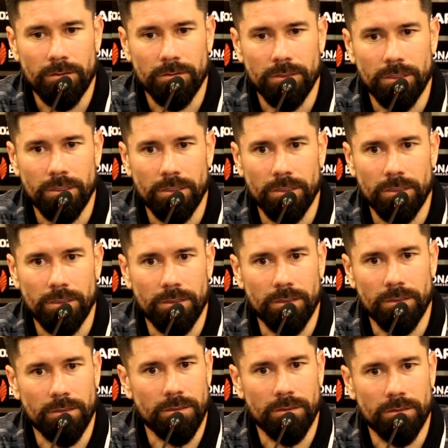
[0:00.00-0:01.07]

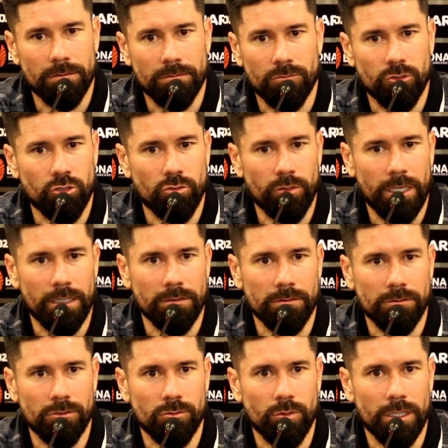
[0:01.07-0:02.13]
E continuar,
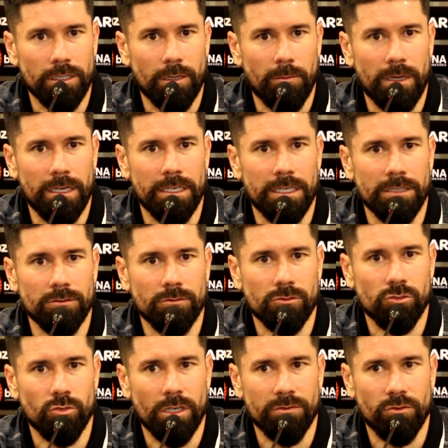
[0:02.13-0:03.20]
continuar trabalhando,
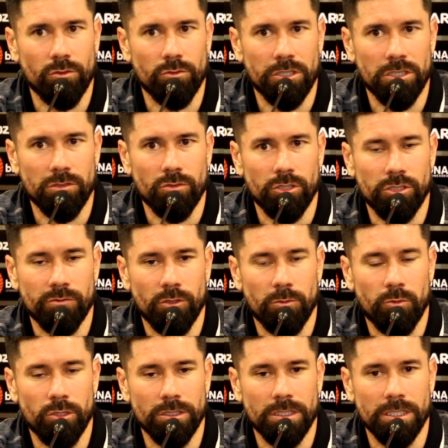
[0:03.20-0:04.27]
continuar evoluindo. Hoje foi
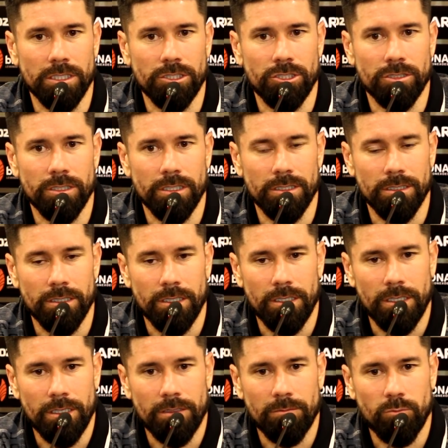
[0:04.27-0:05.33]
importante, né?
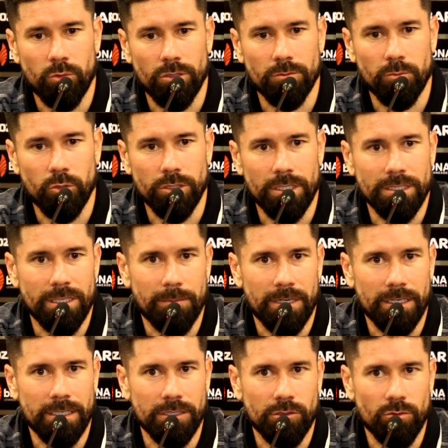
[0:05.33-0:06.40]
Poder estar tá
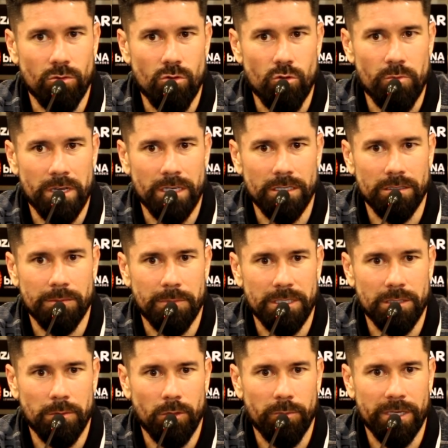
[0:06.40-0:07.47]
marcando gol, mas
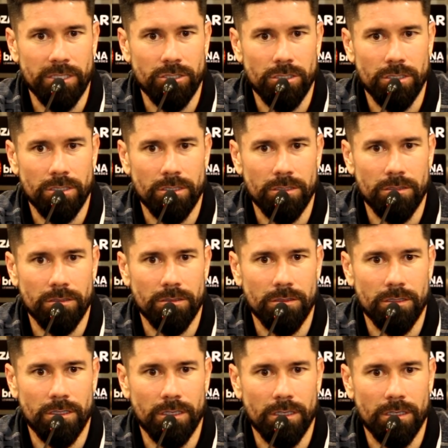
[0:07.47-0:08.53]
principalmente
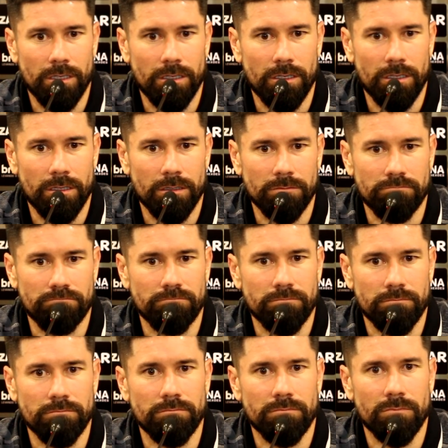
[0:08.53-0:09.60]
é,
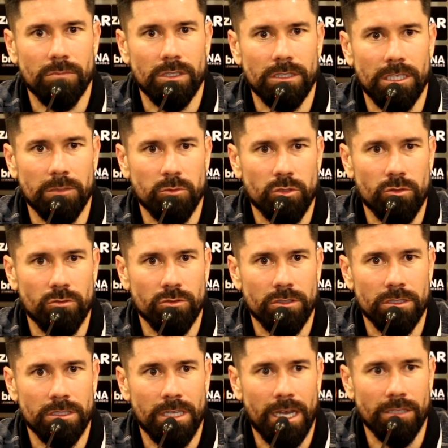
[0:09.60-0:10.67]
termos
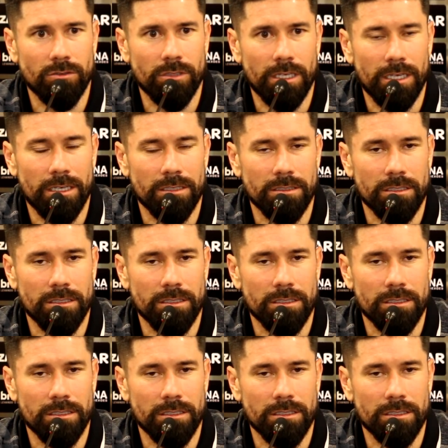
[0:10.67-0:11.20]
conquistado, né?